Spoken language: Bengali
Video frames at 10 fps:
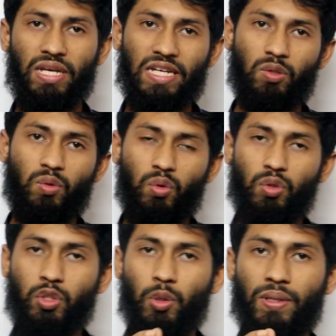একটু
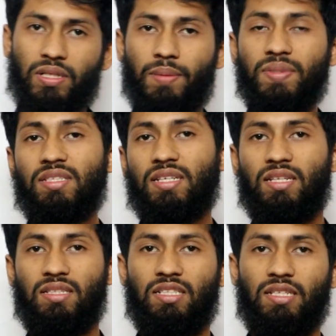সময়টা আমি চেয়ে
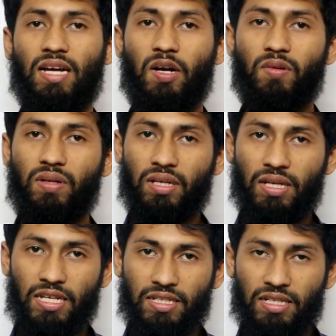নিচ্ছি কারণ
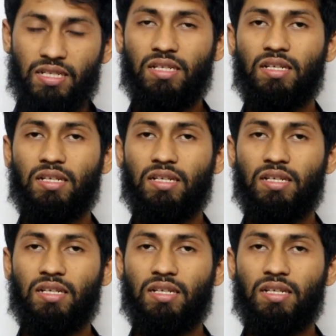এটা